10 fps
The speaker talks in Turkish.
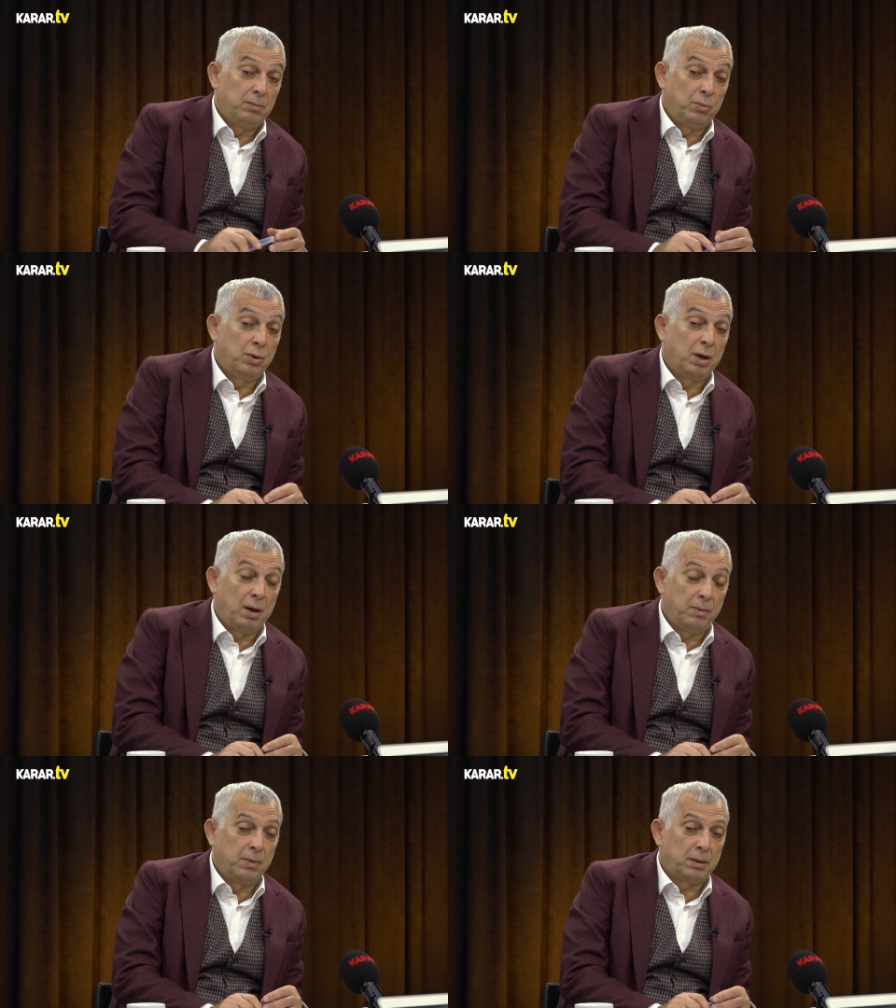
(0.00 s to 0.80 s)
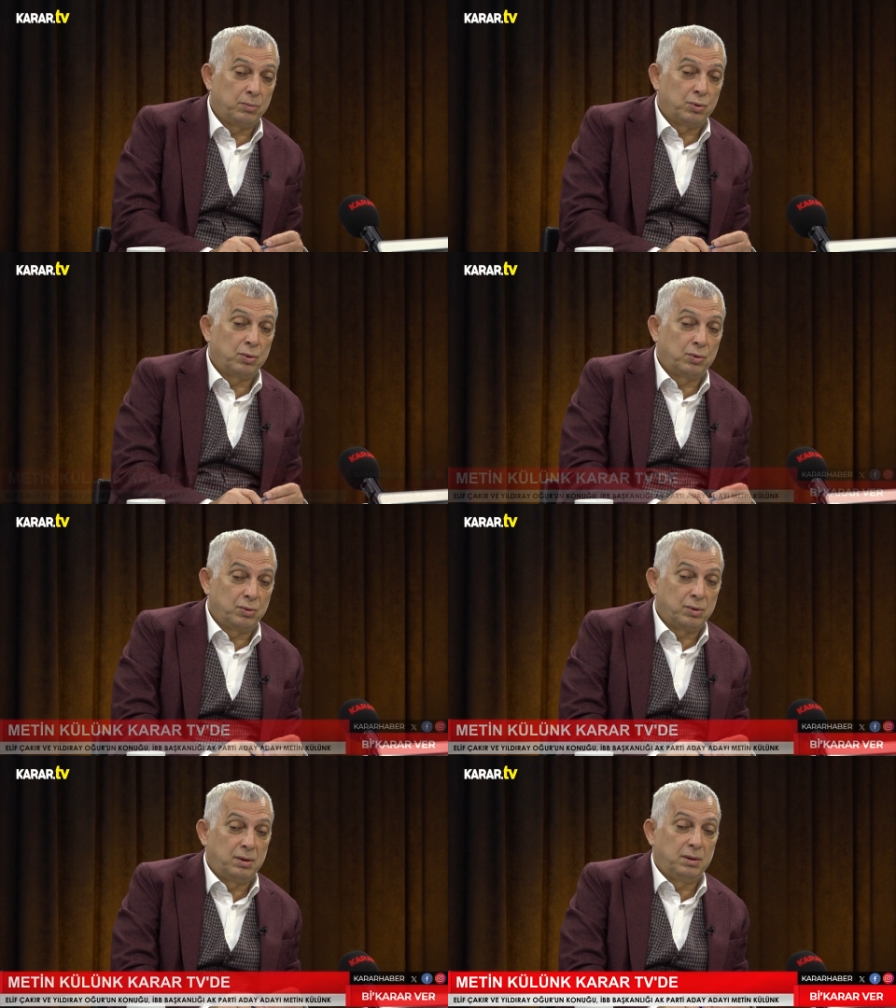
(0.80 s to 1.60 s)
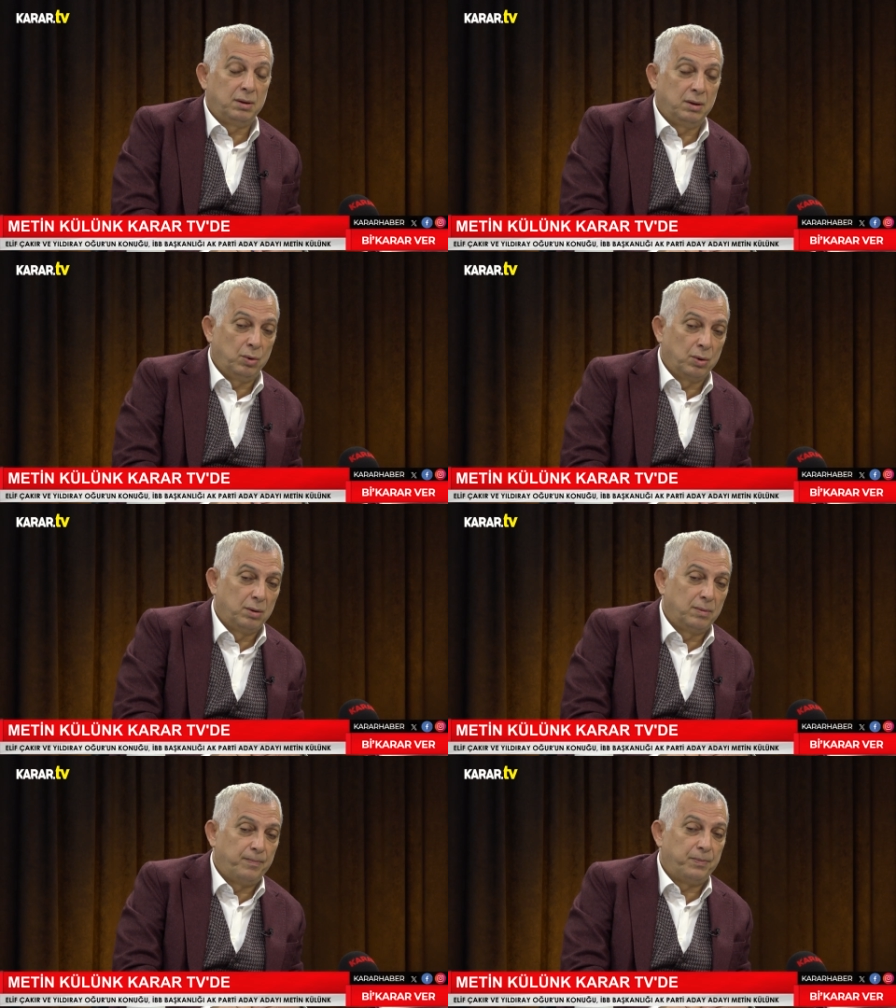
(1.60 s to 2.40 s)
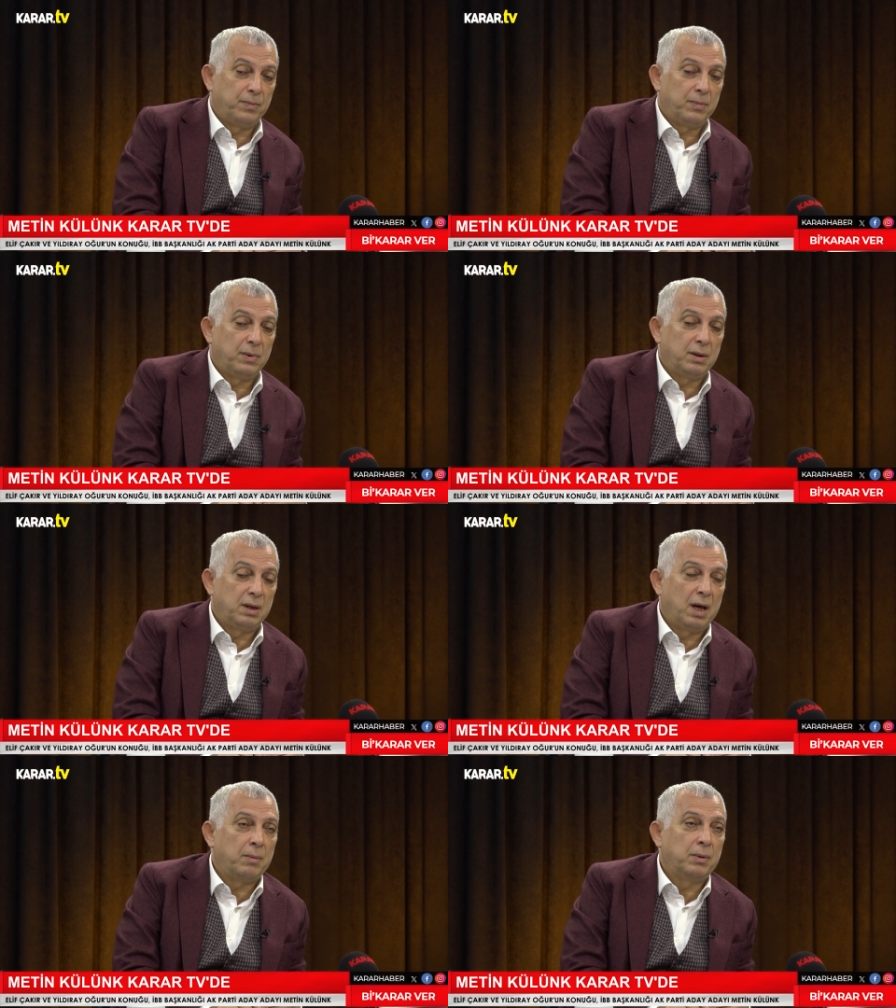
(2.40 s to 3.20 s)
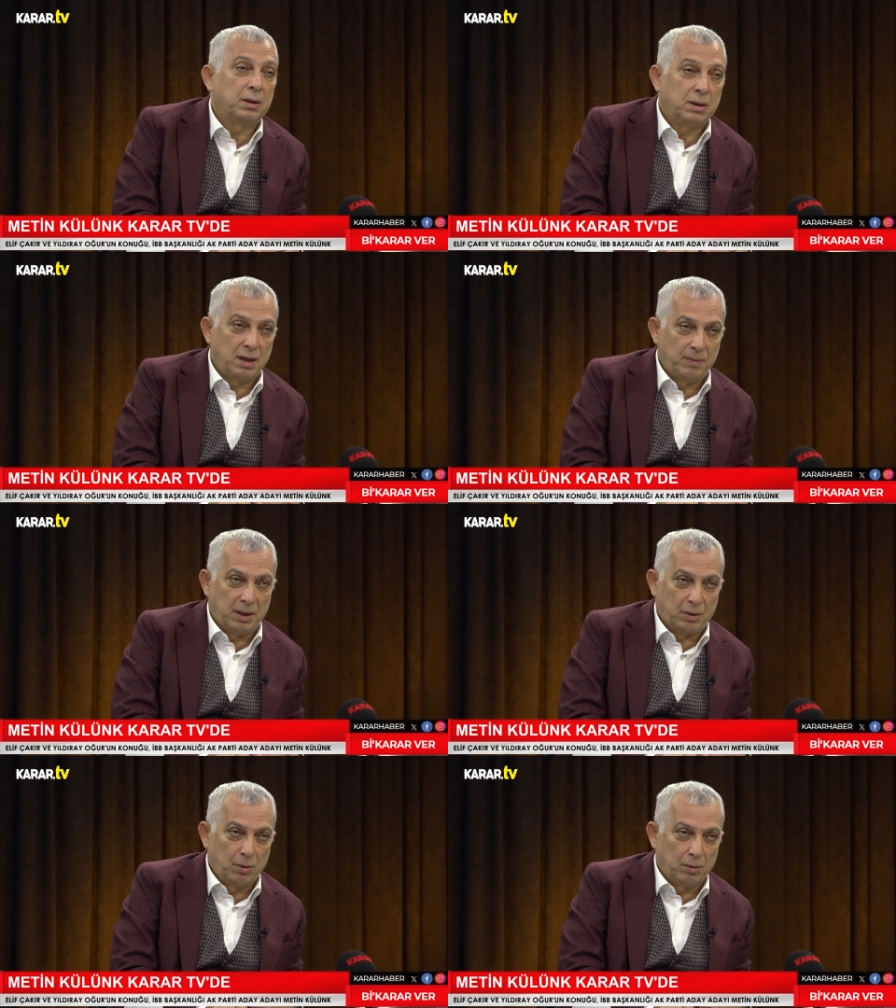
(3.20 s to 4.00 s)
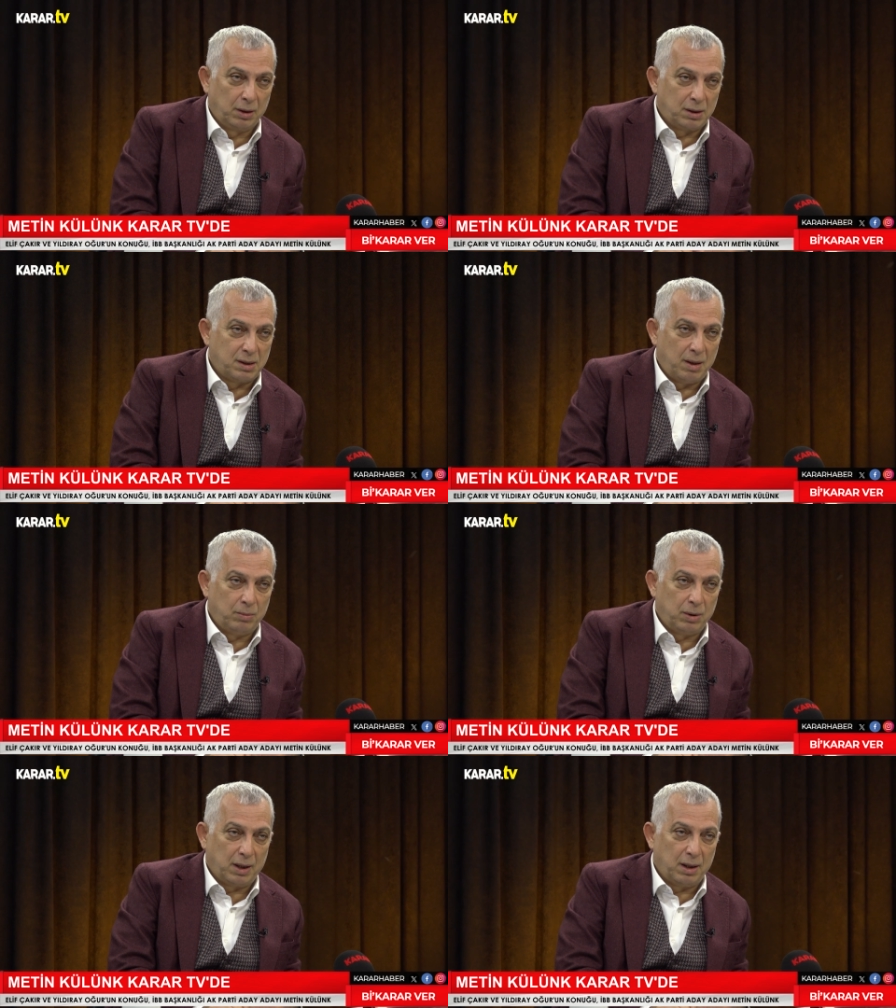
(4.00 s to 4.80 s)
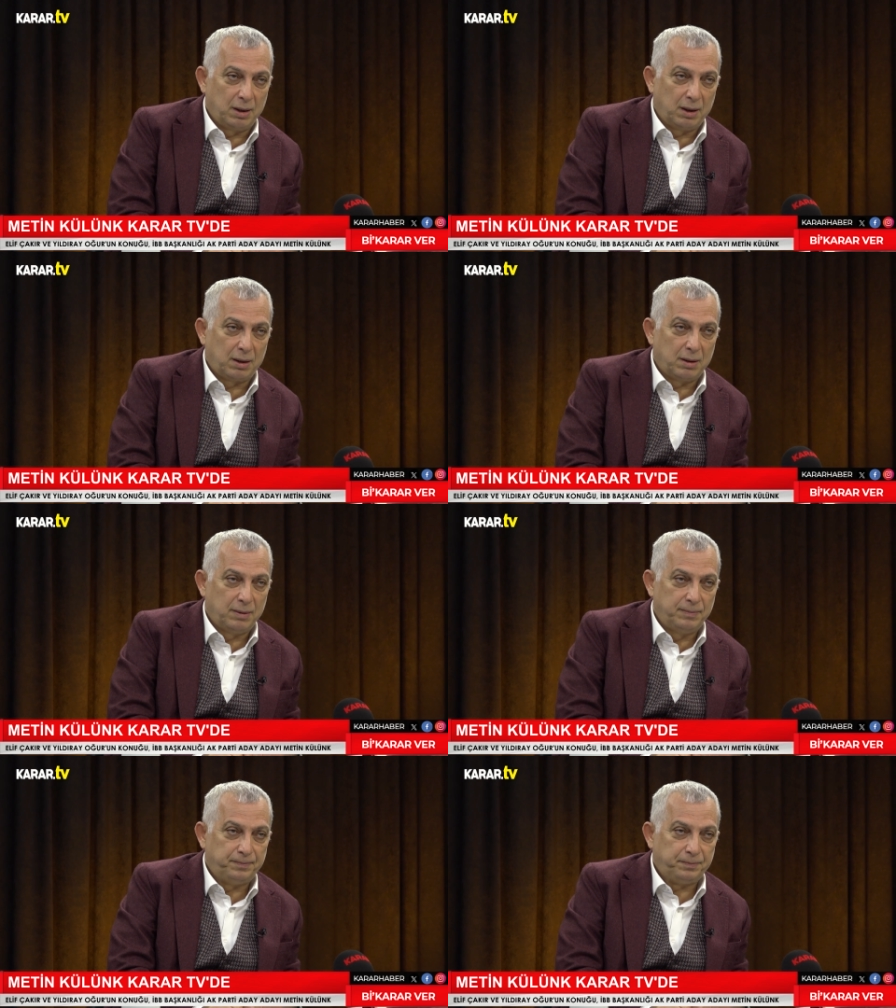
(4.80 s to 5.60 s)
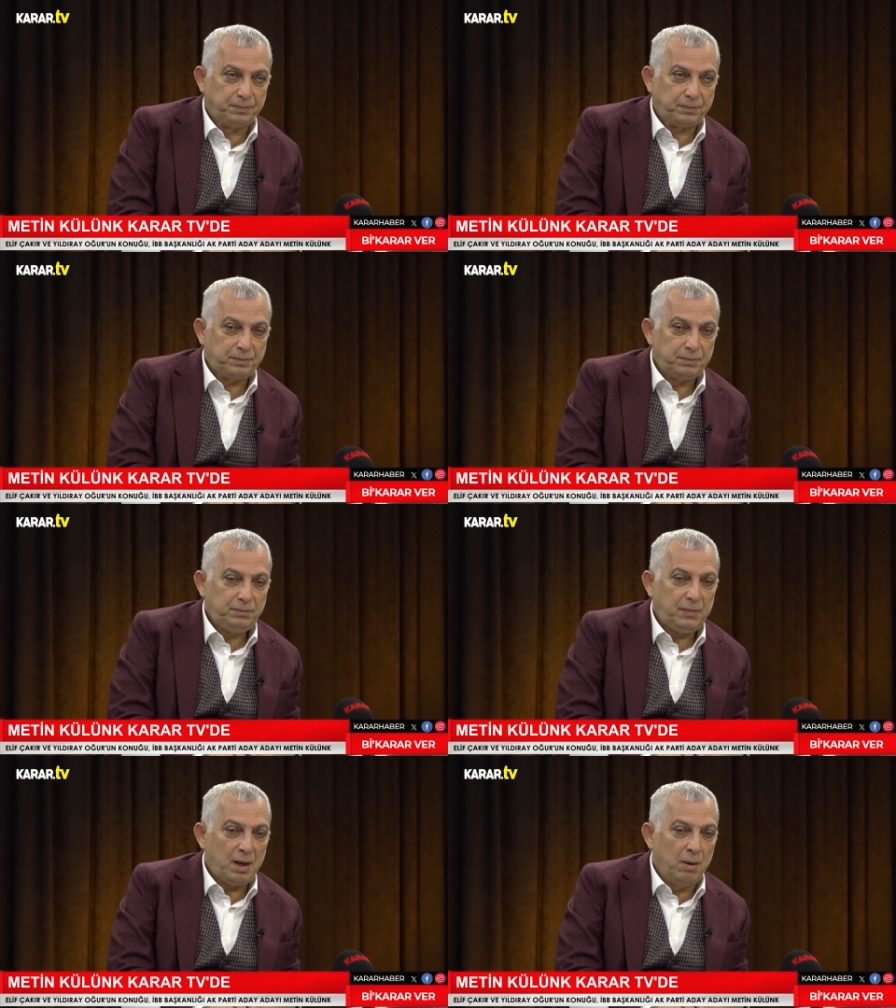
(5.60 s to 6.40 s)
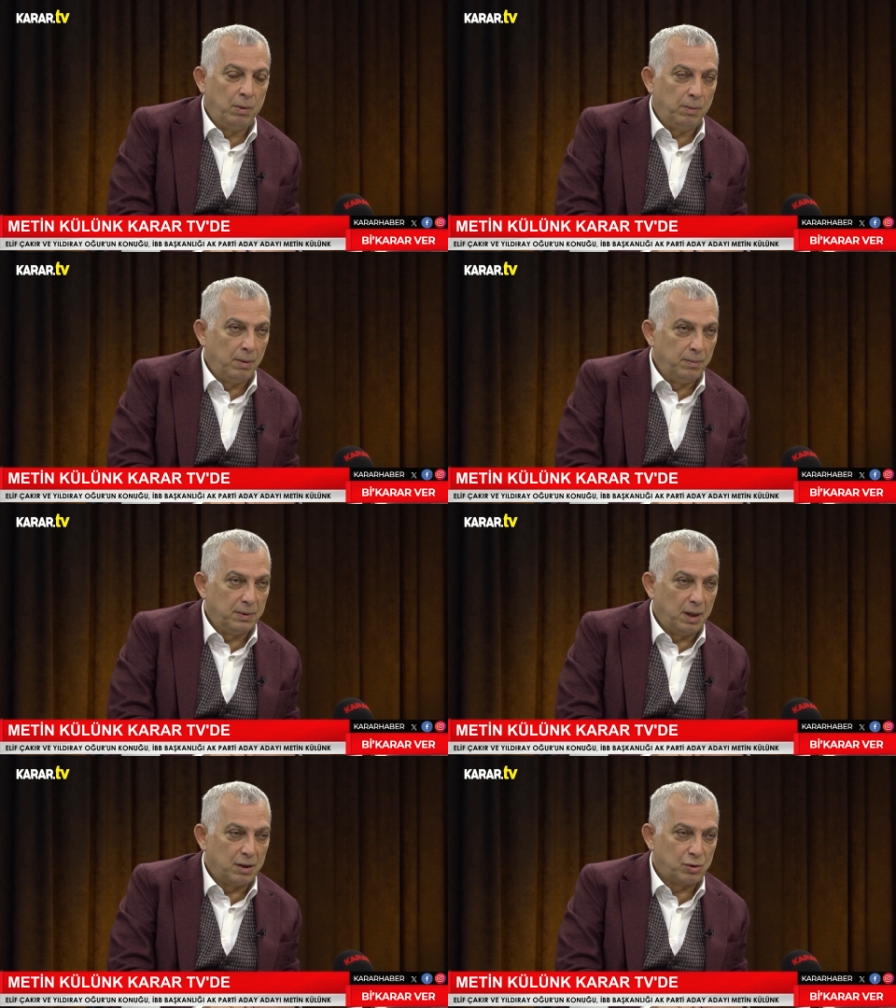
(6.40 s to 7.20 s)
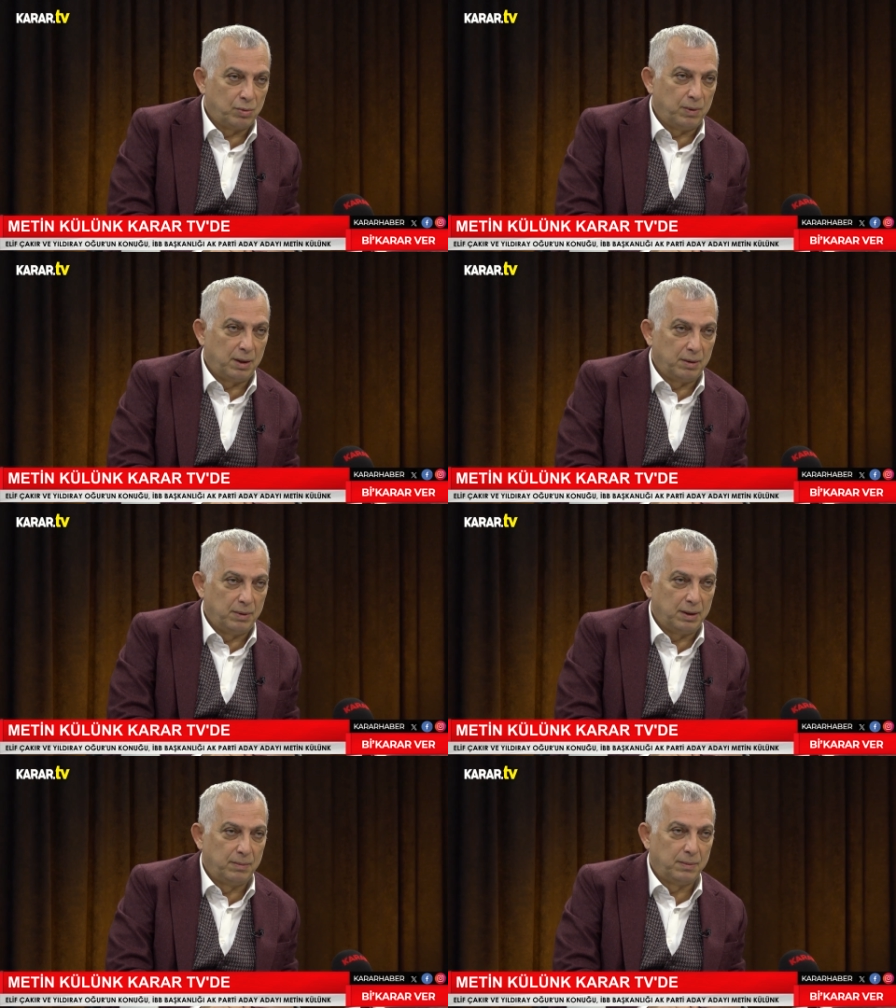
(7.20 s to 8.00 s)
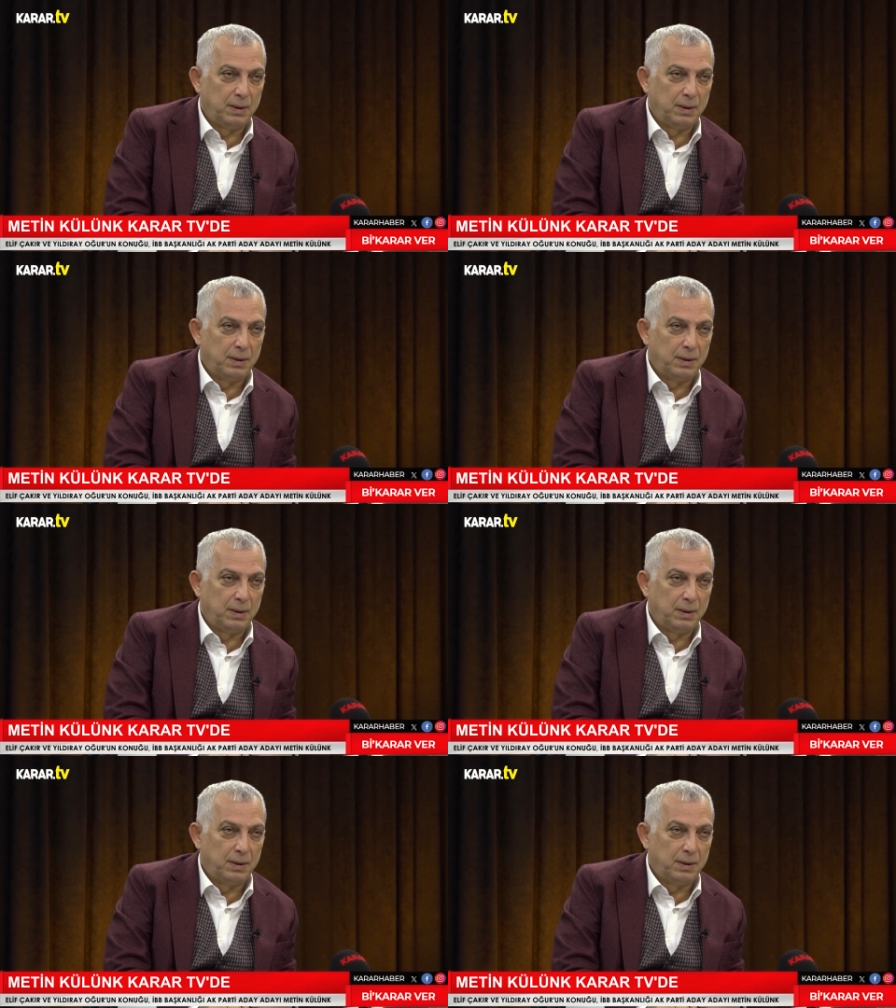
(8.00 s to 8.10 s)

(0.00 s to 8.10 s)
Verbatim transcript: Büyük abim 69 diyor. Diyarbakır'dan emekli olduk. İstanbul'a geldik. Babam az subaydı benim.